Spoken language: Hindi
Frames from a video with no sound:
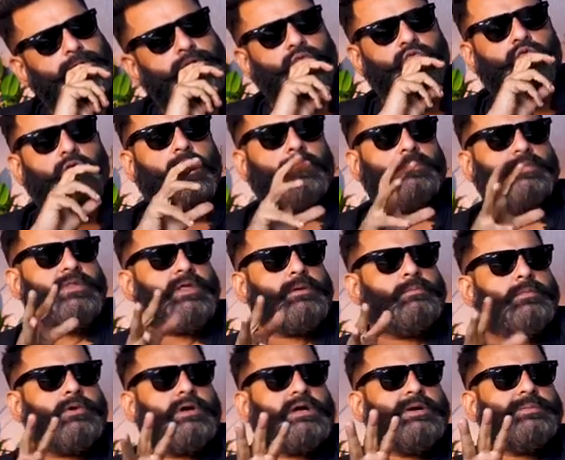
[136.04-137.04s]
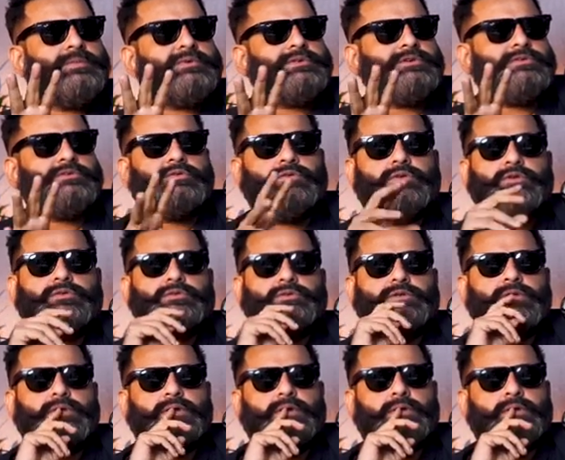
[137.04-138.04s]
तो वो अपनी अम्मा का मसला छोड़ के
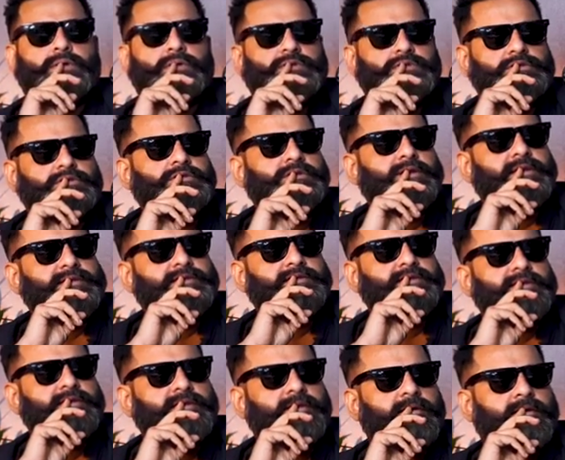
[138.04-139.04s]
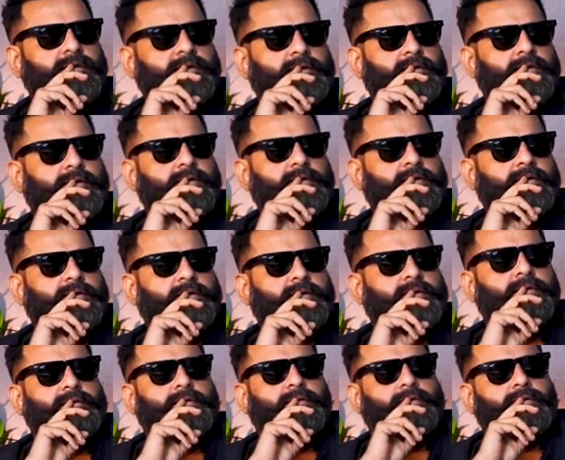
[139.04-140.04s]
उसने कहा जी ऐसी है
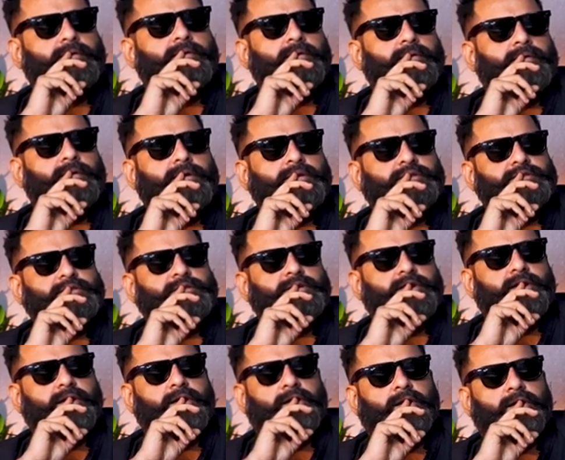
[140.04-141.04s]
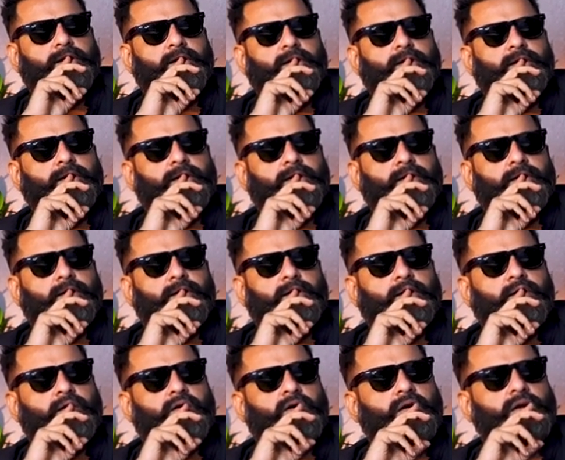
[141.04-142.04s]
अच्छा
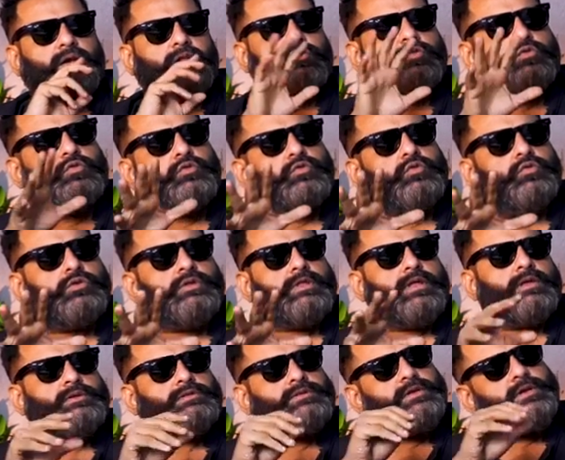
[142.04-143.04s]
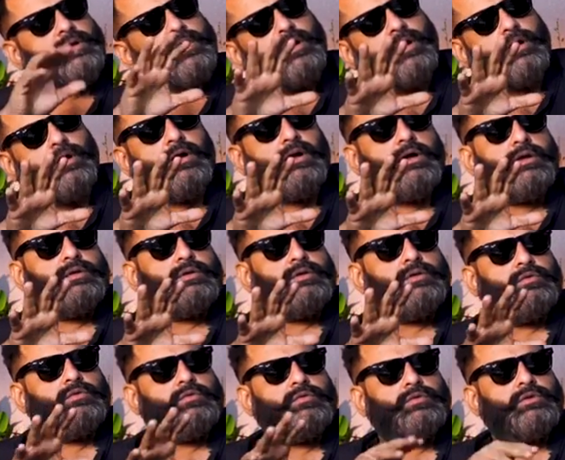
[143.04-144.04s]
और यूं यूं होता है उसने कहा हाँ, हाँ
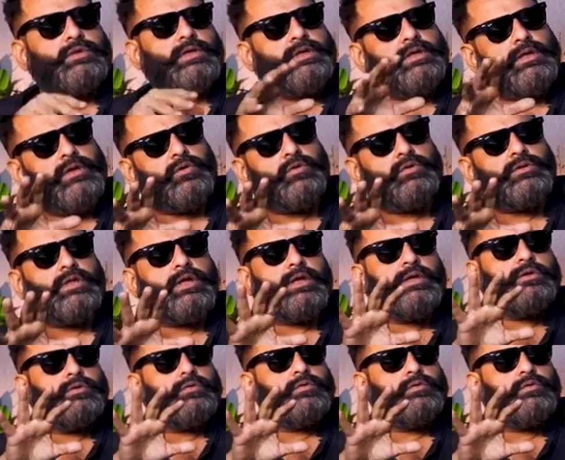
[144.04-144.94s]
यूं यूं होता है ये होता है